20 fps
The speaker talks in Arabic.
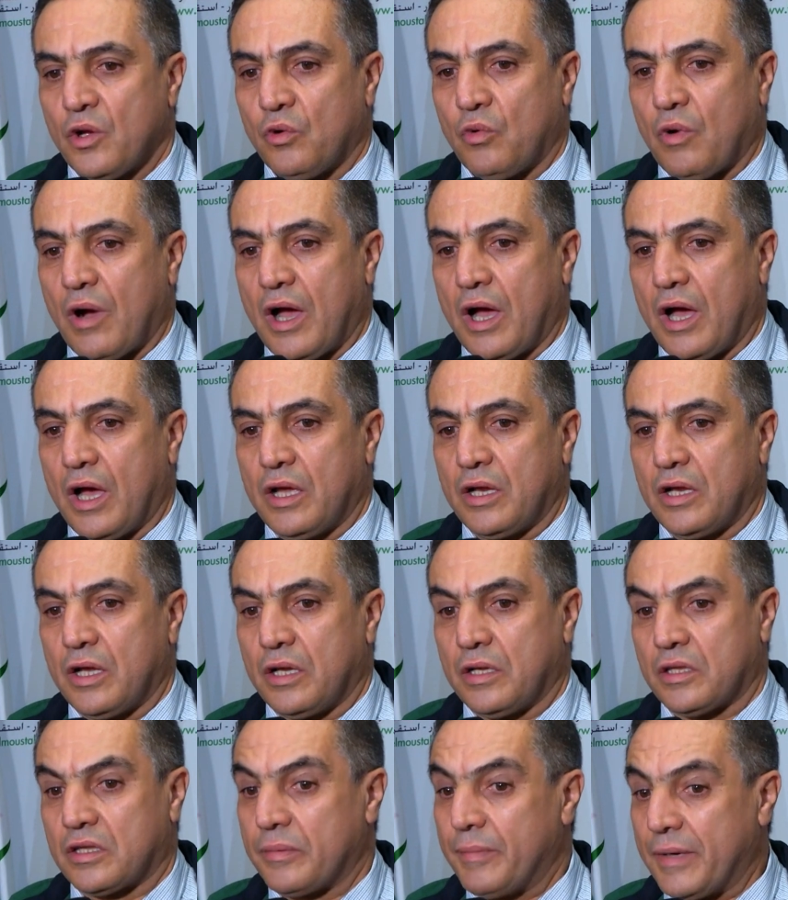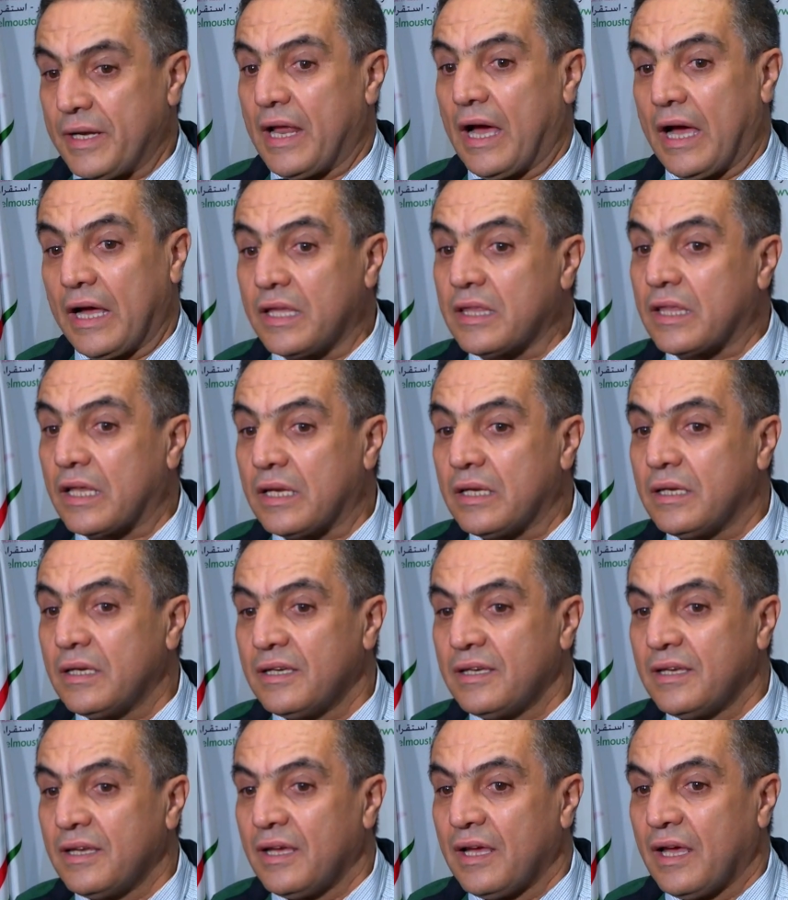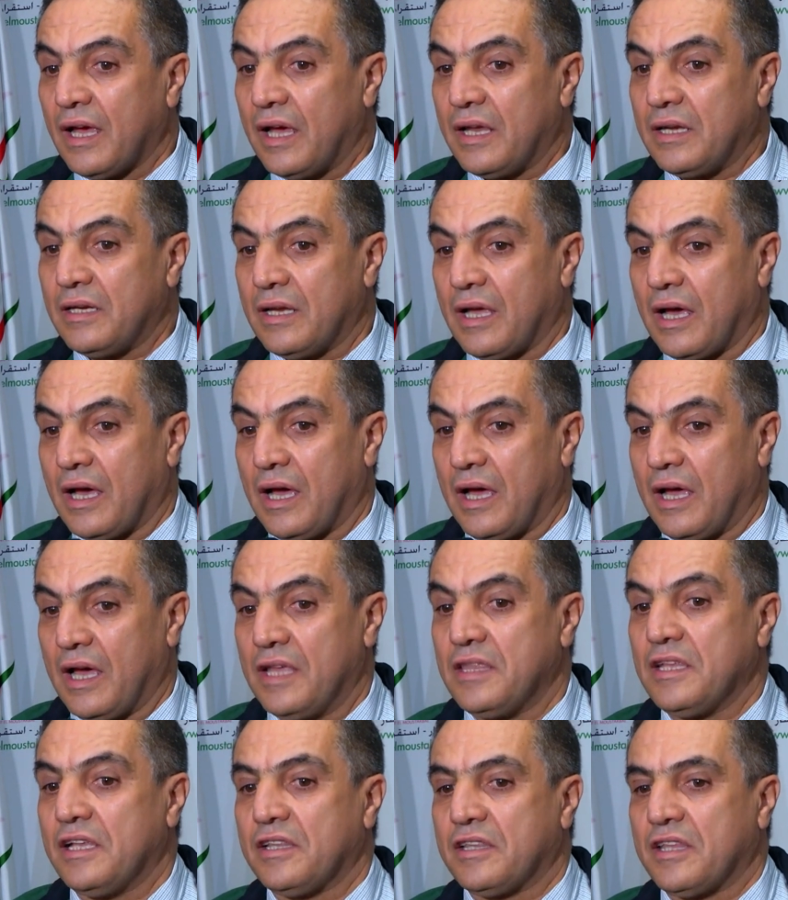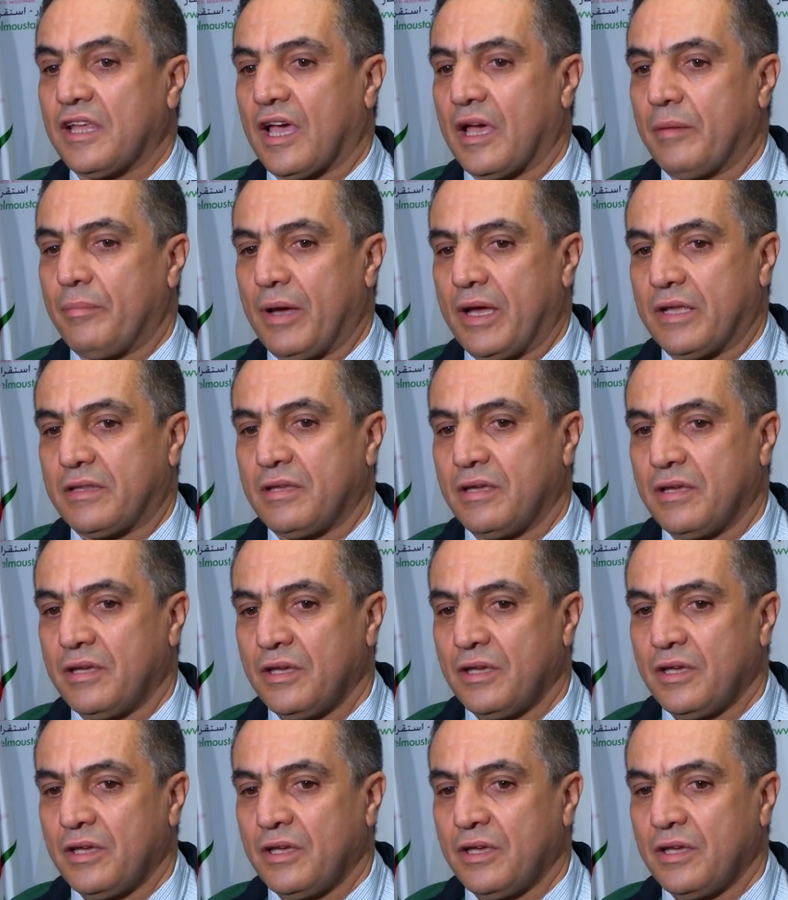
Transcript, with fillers: ونتمنى آه، ايضا ان هذه الانتخابات